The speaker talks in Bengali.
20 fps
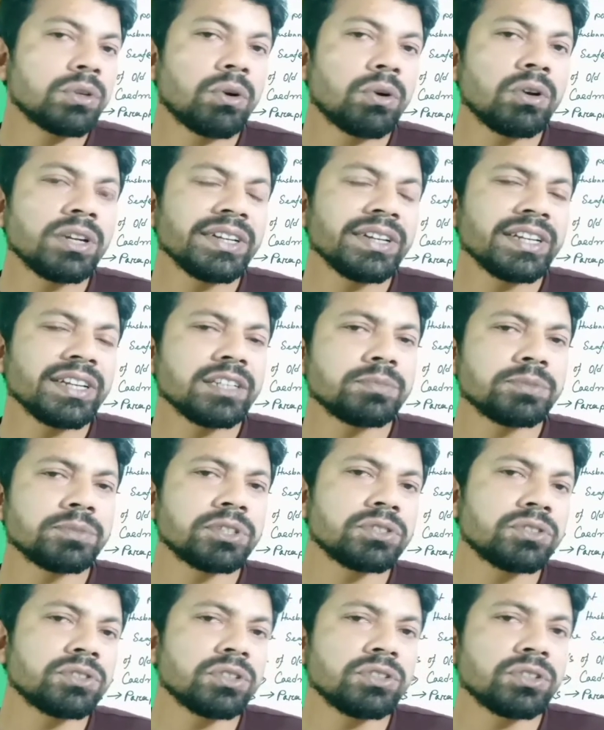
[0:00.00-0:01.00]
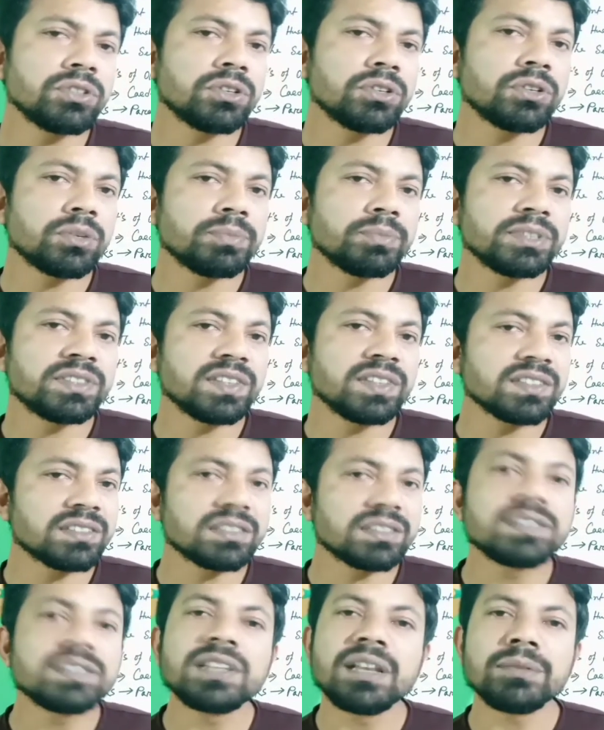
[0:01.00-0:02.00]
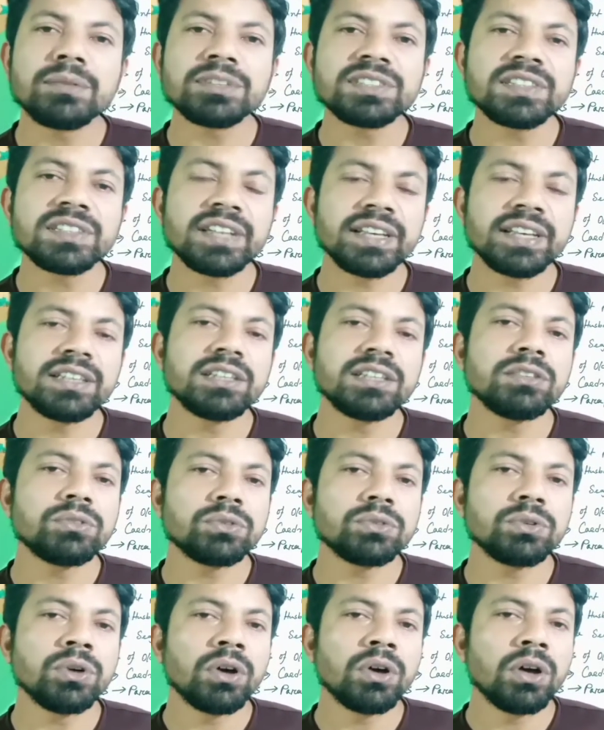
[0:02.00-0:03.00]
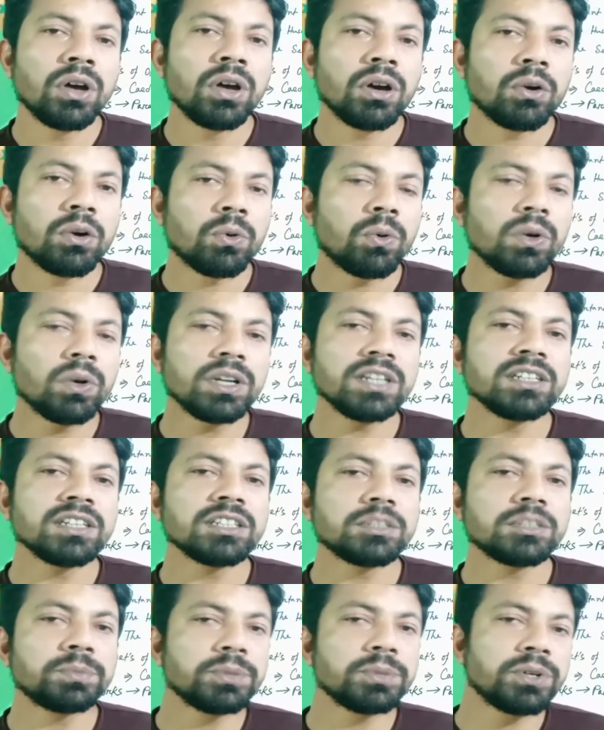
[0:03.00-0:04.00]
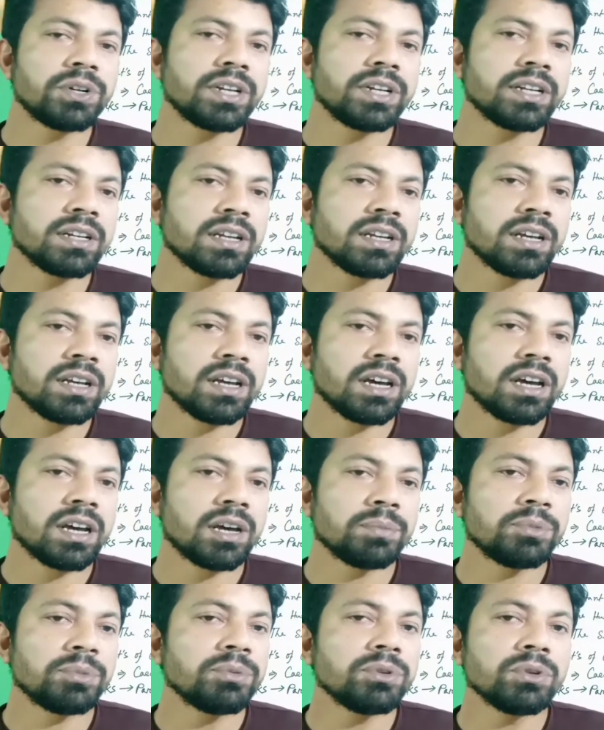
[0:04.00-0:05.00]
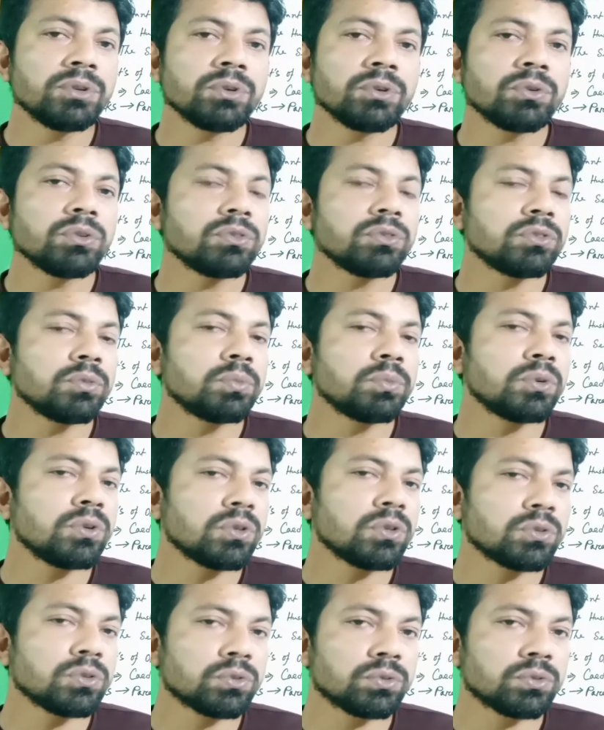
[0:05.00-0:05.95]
ওল্ড ইংলিশ পিরিয়ড যদিও বিসিএসের সিলেবাসে নেই কিন্তু ওল্ড ইংলিশ পিরিয়ডের বিভিন্ন গুরুত্বপূর্ণ